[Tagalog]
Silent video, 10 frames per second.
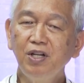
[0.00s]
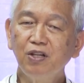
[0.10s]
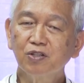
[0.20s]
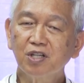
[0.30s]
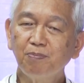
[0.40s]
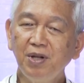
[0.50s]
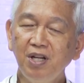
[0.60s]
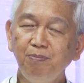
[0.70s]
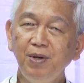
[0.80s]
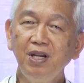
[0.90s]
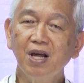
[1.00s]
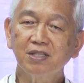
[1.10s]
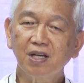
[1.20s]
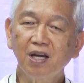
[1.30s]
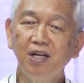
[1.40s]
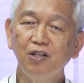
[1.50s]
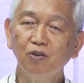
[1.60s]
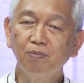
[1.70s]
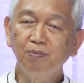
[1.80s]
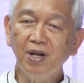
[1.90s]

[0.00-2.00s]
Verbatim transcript: dito sa Pilipinas sa ganitong